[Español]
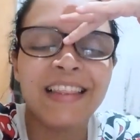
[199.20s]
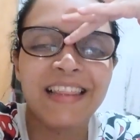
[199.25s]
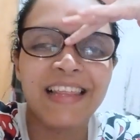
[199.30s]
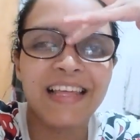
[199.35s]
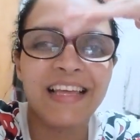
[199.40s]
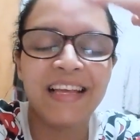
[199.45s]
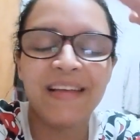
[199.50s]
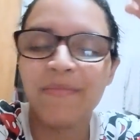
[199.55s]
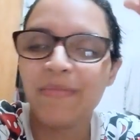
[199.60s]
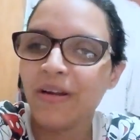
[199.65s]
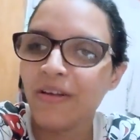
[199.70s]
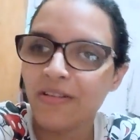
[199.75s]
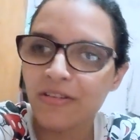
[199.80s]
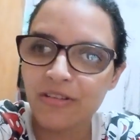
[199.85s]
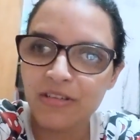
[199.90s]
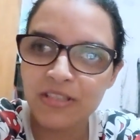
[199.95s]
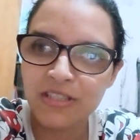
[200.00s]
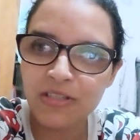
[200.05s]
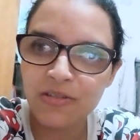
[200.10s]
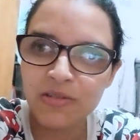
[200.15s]
este, me
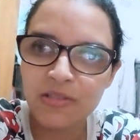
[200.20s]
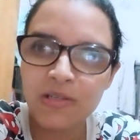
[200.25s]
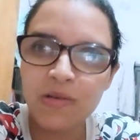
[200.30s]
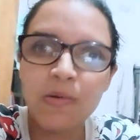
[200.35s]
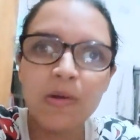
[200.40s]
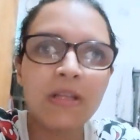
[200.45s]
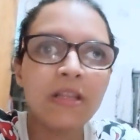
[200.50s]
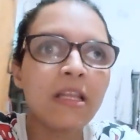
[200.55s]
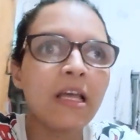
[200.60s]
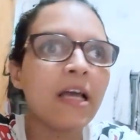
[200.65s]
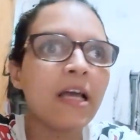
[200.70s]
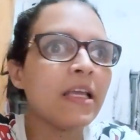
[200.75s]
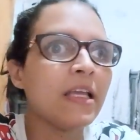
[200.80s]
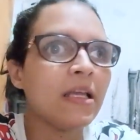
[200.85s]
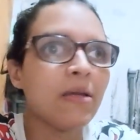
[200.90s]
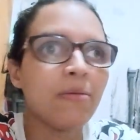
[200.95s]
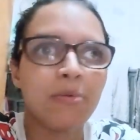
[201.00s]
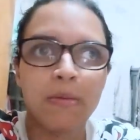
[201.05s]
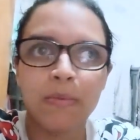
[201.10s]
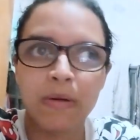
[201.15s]
levanto a las 5 y 50
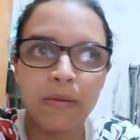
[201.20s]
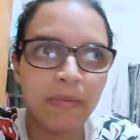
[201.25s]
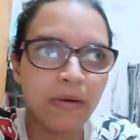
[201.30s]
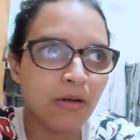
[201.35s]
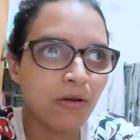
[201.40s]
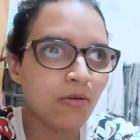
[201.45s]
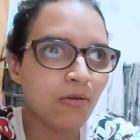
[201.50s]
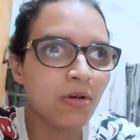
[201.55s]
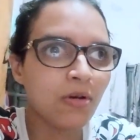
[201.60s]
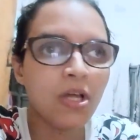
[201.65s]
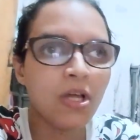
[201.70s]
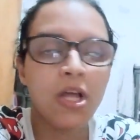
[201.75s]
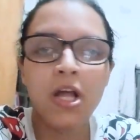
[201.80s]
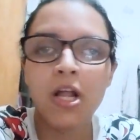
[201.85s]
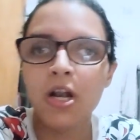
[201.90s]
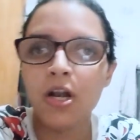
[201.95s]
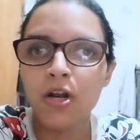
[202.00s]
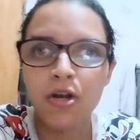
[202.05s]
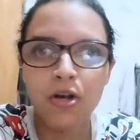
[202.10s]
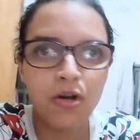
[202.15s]
y pues preparo
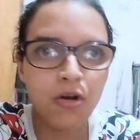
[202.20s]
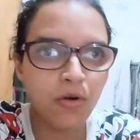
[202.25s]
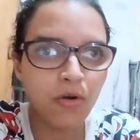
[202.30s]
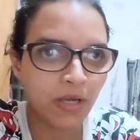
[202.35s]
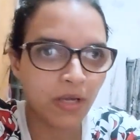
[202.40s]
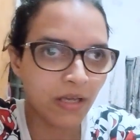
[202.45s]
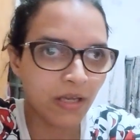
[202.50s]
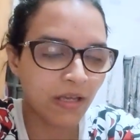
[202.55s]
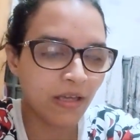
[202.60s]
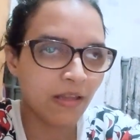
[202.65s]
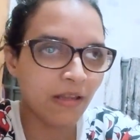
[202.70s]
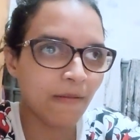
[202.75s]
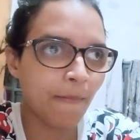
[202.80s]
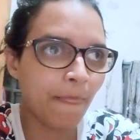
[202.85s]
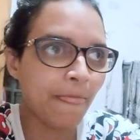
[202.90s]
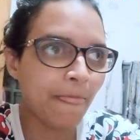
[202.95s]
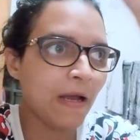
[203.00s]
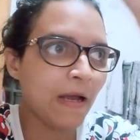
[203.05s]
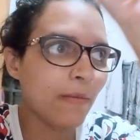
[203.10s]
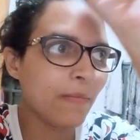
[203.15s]
lo que quede.
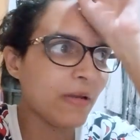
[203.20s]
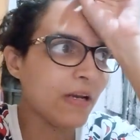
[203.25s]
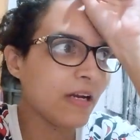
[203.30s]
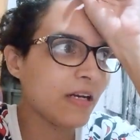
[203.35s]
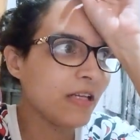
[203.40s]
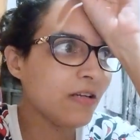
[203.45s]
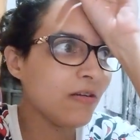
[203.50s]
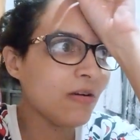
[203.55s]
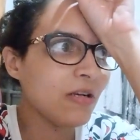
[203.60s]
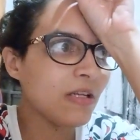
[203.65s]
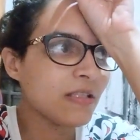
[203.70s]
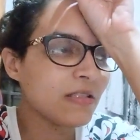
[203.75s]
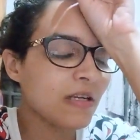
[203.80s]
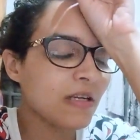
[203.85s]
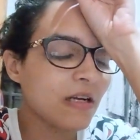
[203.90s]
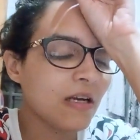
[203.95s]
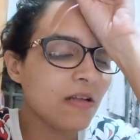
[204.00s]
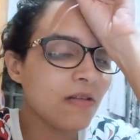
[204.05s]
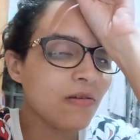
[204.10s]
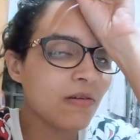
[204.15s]
A Melanie no le he
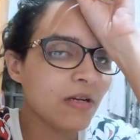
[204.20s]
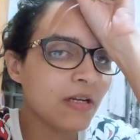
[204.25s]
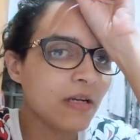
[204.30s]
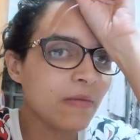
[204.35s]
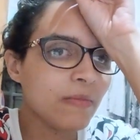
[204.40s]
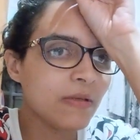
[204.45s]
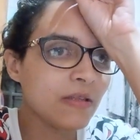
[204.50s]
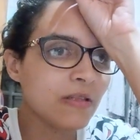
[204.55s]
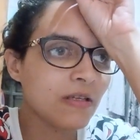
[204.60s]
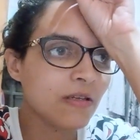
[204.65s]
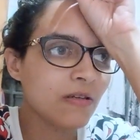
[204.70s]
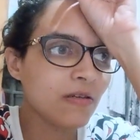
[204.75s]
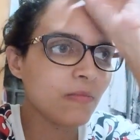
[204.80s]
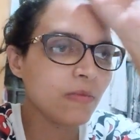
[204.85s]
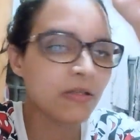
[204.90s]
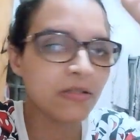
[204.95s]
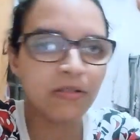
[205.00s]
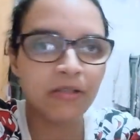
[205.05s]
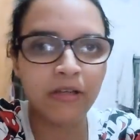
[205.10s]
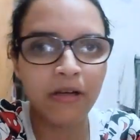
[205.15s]
sacado realmente
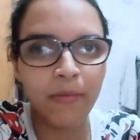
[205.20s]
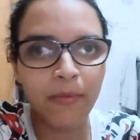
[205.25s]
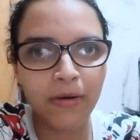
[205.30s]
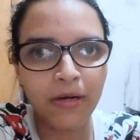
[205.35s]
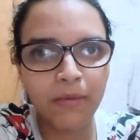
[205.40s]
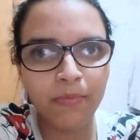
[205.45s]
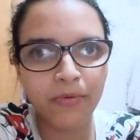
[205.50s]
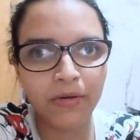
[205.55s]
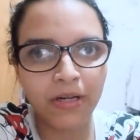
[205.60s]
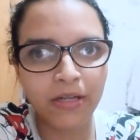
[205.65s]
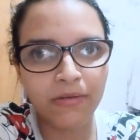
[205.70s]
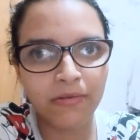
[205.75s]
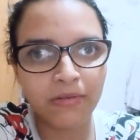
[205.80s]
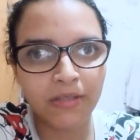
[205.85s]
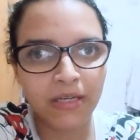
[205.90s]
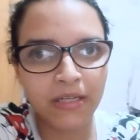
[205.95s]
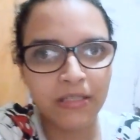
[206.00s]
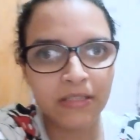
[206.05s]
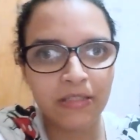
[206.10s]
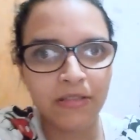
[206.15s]
ropa, yo le voy a poner por ahí un
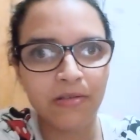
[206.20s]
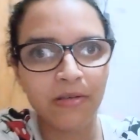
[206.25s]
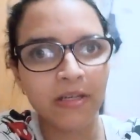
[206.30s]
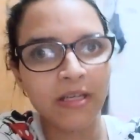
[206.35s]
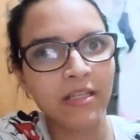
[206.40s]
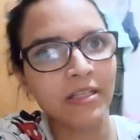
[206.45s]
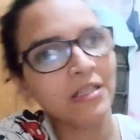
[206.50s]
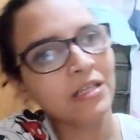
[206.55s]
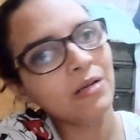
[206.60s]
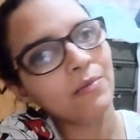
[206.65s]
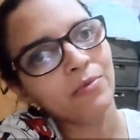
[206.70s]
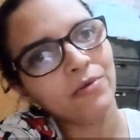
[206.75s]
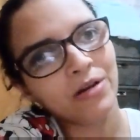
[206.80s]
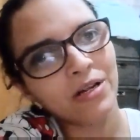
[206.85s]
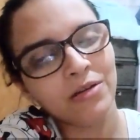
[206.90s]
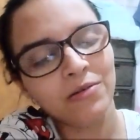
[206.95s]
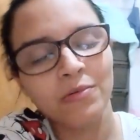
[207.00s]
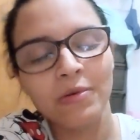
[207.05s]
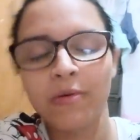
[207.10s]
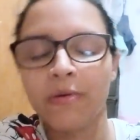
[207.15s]
trajecito que ya tiene por
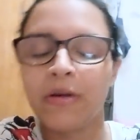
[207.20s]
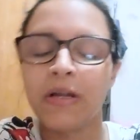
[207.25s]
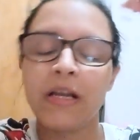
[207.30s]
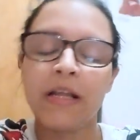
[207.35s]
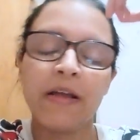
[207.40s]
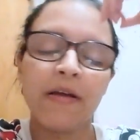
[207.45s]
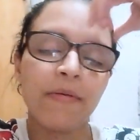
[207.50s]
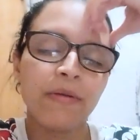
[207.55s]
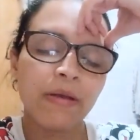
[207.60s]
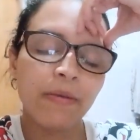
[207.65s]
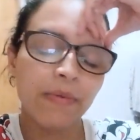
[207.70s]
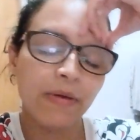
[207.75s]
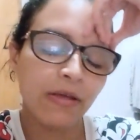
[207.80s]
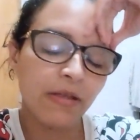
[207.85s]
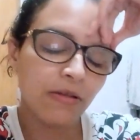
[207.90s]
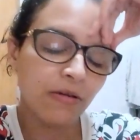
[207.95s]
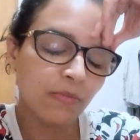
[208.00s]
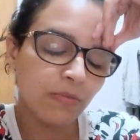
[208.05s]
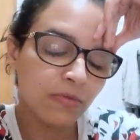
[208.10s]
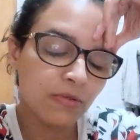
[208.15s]
ahí nuevo que le había
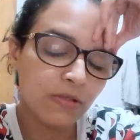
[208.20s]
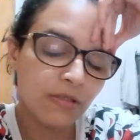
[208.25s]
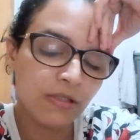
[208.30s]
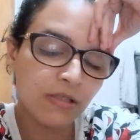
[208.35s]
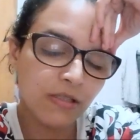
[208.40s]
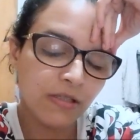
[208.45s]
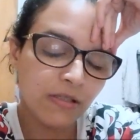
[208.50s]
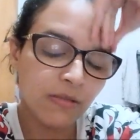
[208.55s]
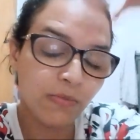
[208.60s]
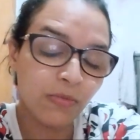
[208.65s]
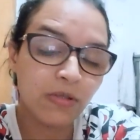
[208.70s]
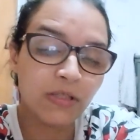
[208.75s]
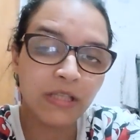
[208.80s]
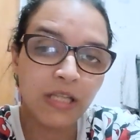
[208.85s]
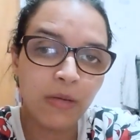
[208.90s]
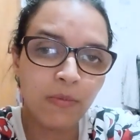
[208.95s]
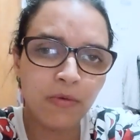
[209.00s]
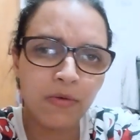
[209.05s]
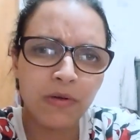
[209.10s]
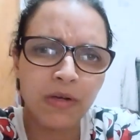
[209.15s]
pedido por, por
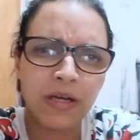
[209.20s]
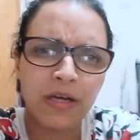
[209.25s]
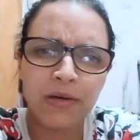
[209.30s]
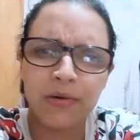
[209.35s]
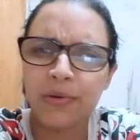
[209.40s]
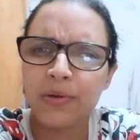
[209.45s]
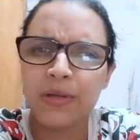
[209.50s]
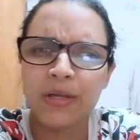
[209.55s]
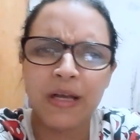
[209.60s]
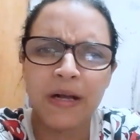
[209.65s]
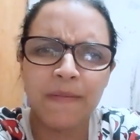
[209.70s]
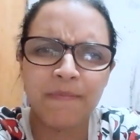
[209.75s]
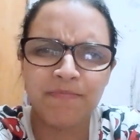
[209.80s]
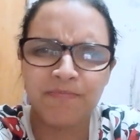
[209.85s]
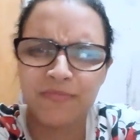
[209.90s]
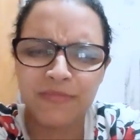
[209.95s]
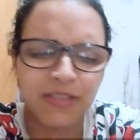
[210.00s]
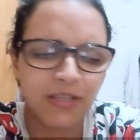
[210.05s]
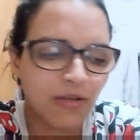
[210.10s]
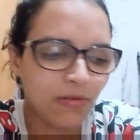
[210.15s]
Temu, que creo que ya
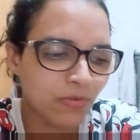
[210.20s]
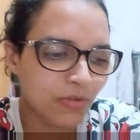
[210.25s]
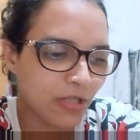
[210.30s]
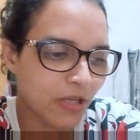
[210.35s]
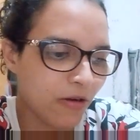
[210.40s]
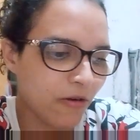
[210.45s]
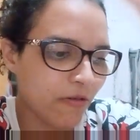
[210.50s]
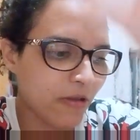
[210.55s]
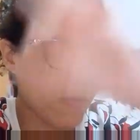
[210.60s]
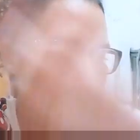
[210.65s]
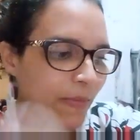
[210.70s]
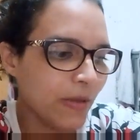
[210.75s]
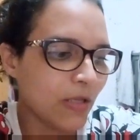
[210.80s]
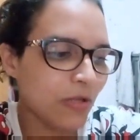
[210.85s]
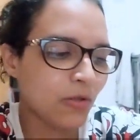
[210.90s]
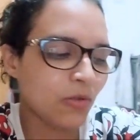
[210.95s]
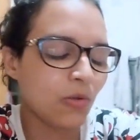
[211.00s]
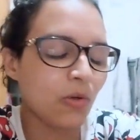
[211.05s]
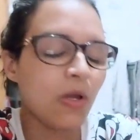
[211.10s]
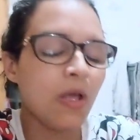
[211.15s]
ustedes lo habían
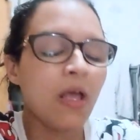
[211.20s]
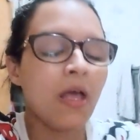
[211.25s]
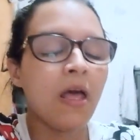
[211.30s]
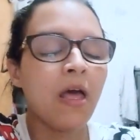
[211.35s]
visto.